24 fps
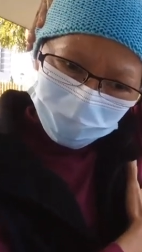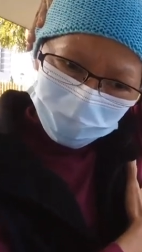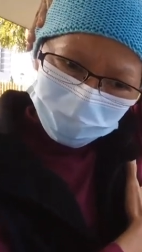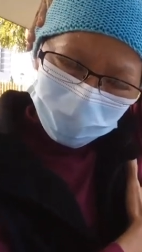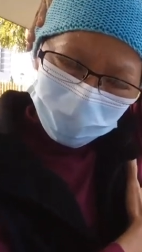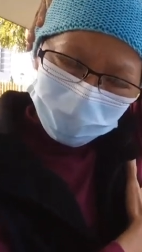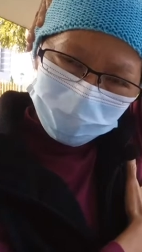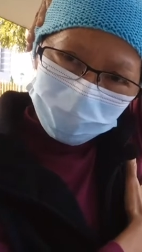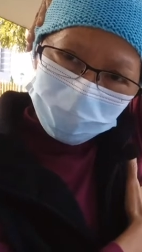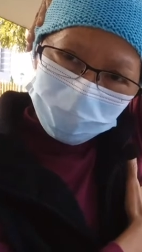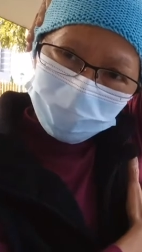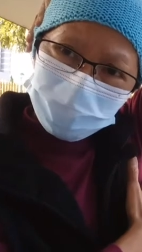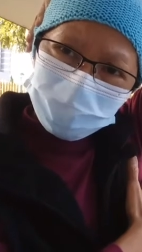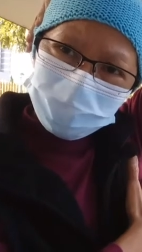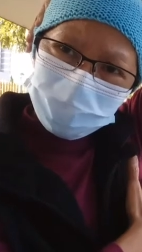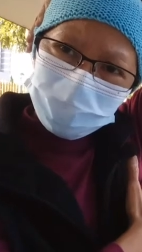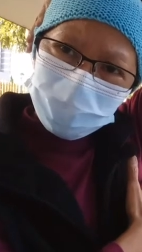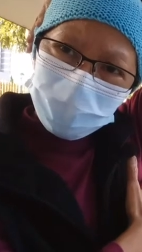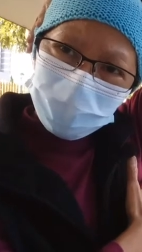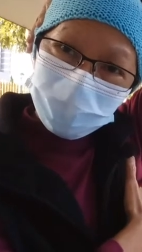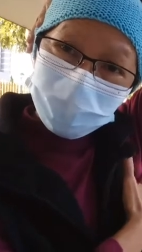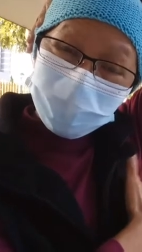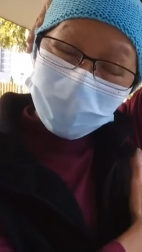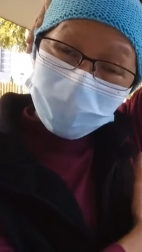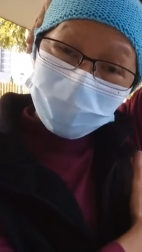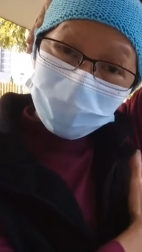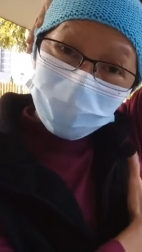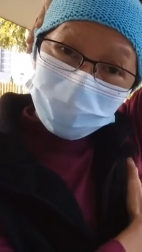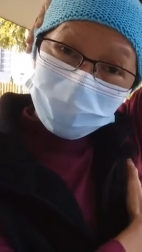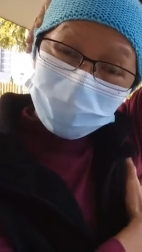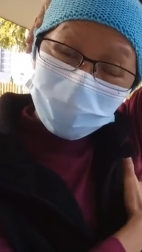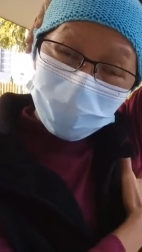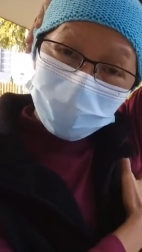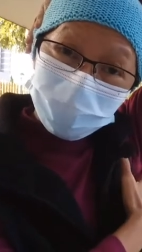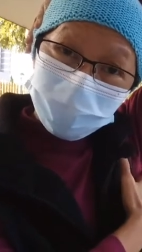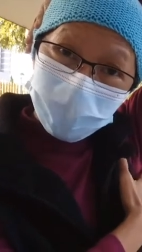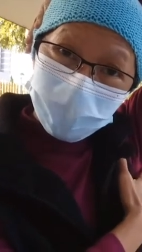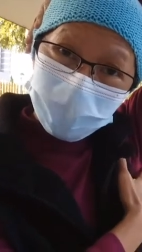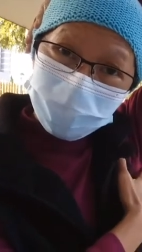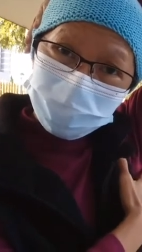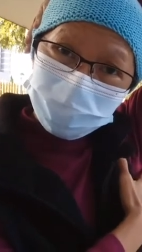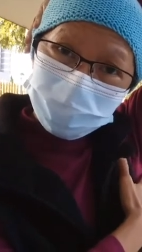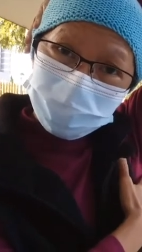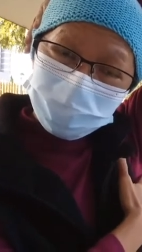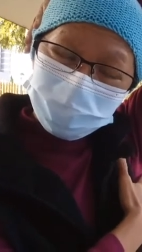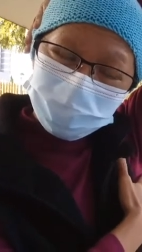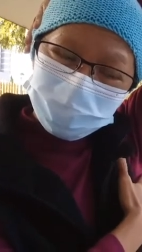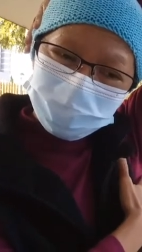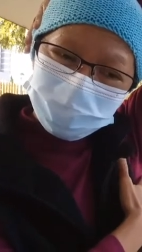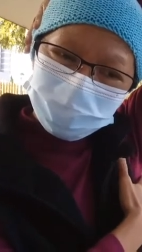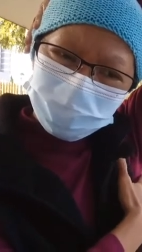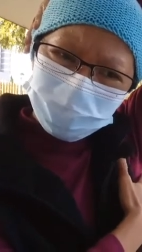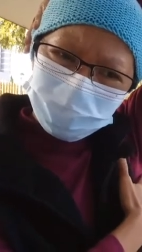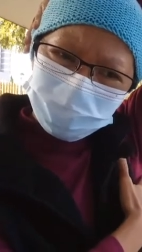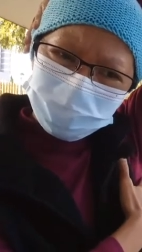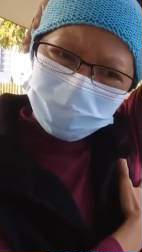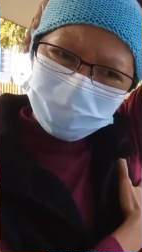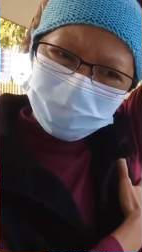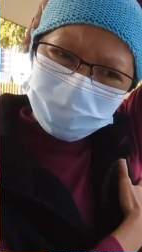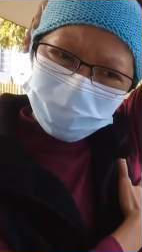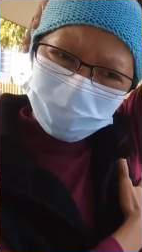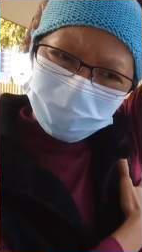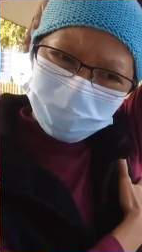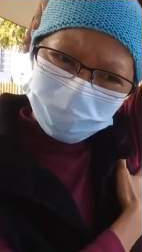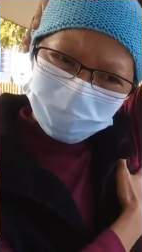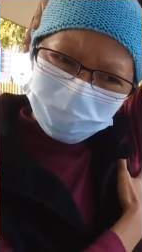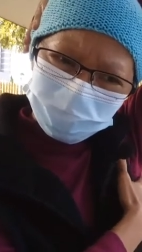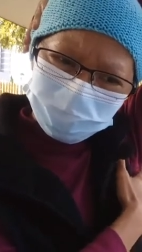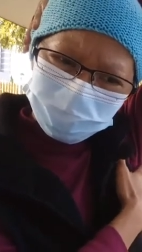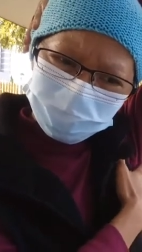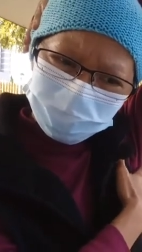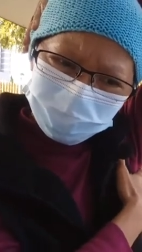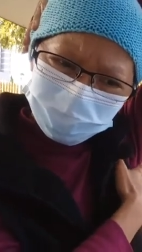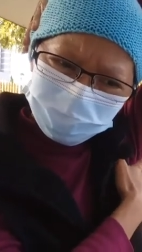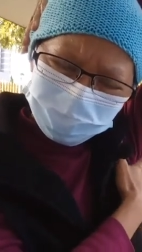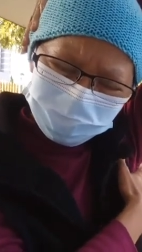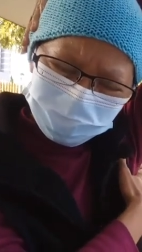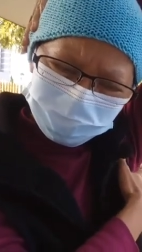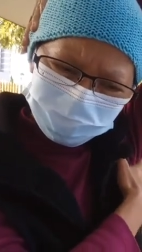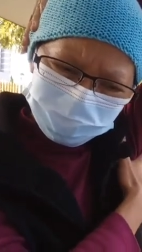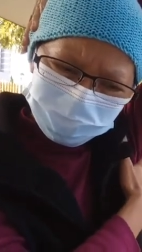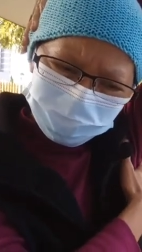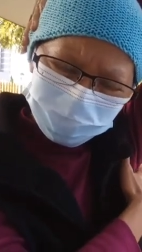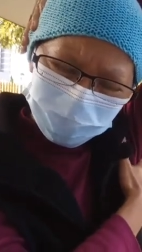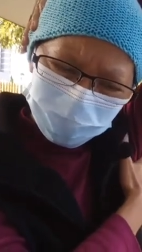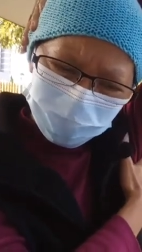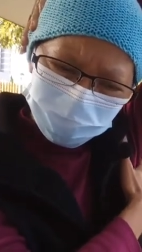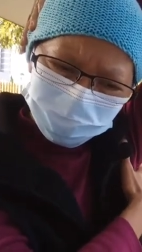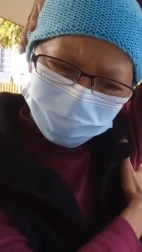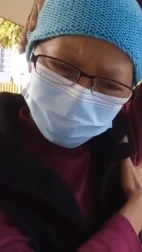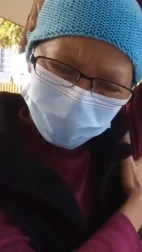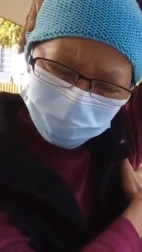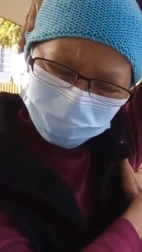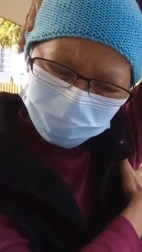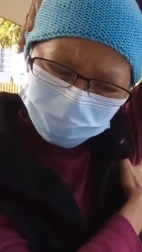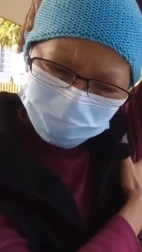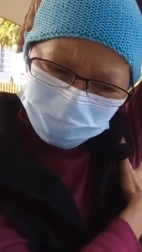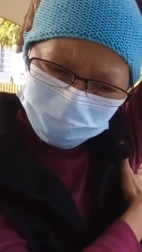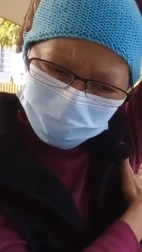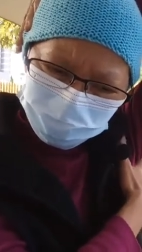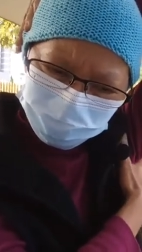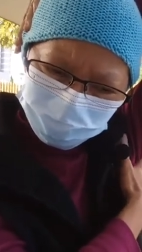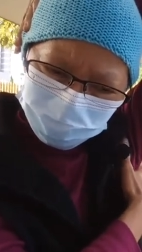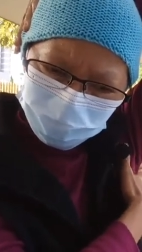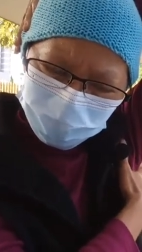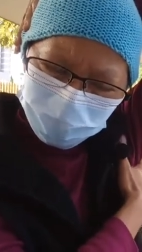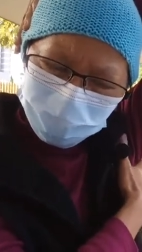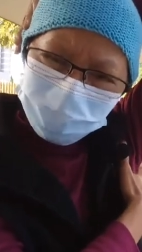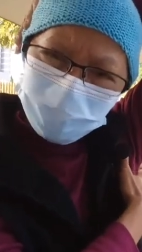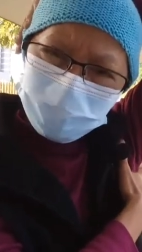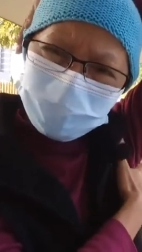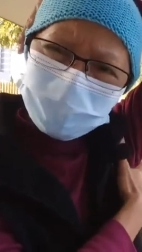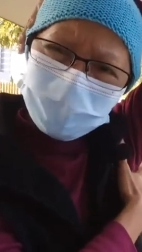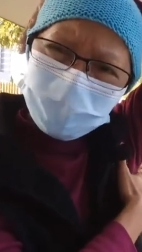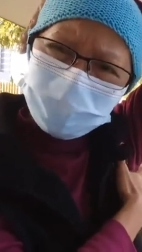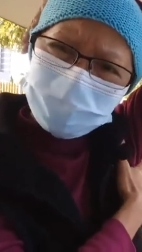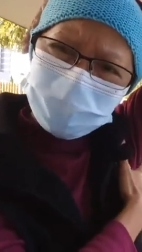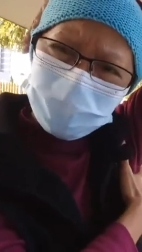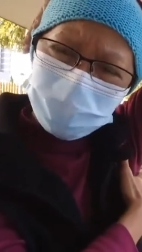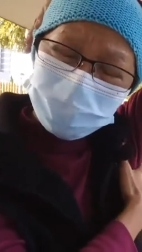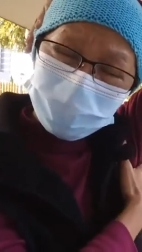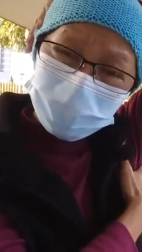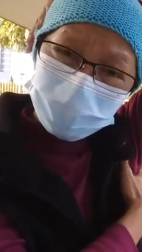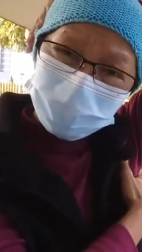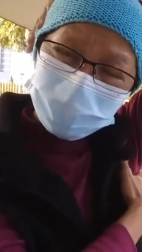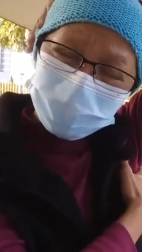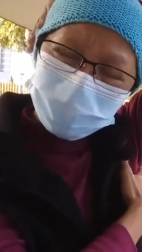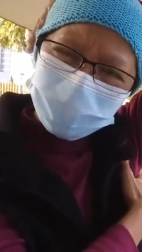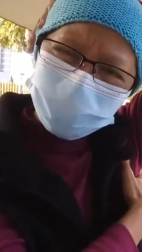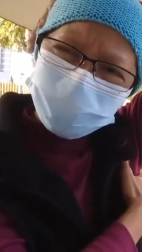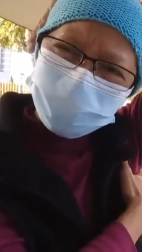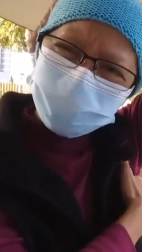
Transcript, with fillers: But like or don't like, this is the the effect. I must accept it.